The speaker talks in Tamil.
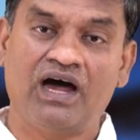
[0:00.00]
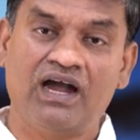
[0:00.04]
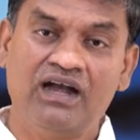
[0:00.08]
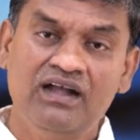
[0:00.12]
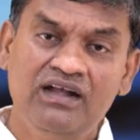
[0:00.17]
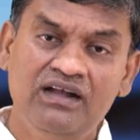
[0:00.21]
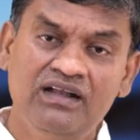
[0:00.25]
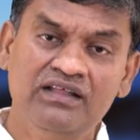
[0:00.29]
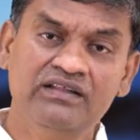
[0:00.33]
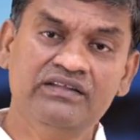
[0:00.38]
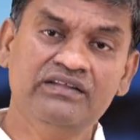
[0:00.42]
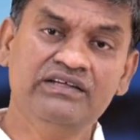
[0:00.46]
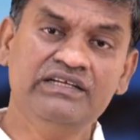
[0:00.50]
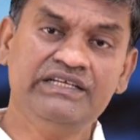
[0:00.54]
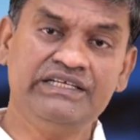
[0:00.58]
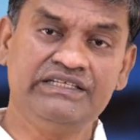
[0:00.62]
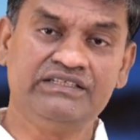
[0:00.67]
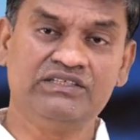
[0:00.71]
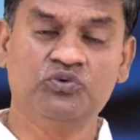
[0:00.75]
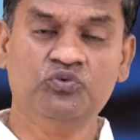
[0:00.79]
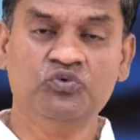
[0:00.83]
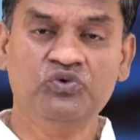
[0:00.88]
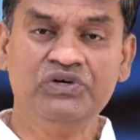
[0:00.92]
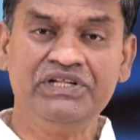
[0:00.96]
அல்லது
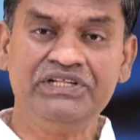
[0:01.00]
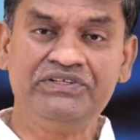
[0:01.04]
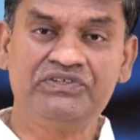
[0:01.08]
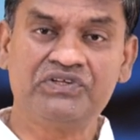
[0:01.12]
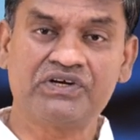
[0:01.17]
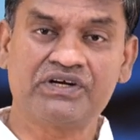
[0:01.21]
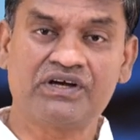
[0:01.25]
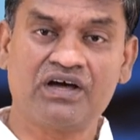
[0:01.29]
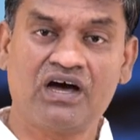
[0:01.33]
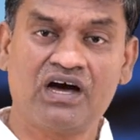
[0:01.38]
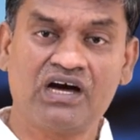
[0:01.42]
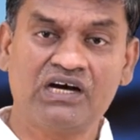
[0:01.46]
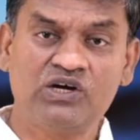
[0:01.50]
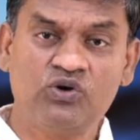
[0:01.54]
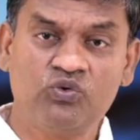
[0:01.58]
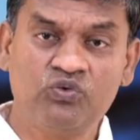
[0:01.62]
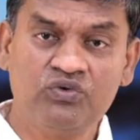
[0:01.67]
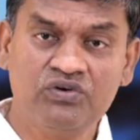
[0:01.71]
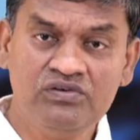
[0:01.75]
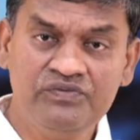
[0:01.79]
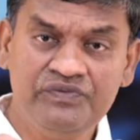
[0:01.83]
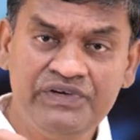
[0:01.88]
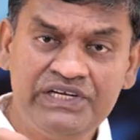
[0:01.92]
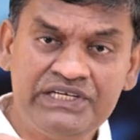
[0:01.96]
இந்த ஊழியத்திற்காக
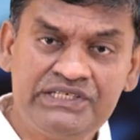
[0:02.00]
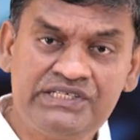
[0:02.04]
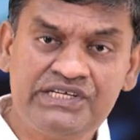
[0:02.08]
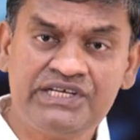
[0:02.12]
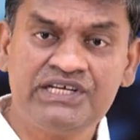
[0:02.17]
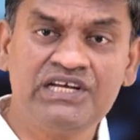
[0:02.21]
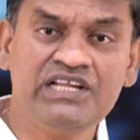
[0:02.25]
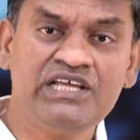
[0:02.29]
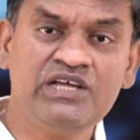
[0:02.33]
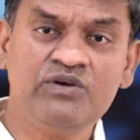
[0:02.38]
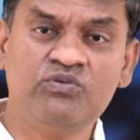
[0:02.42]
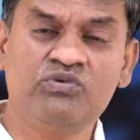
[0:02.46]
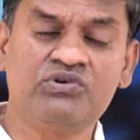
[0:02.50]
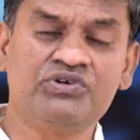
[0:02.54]
உங்கள் வீட்டிலே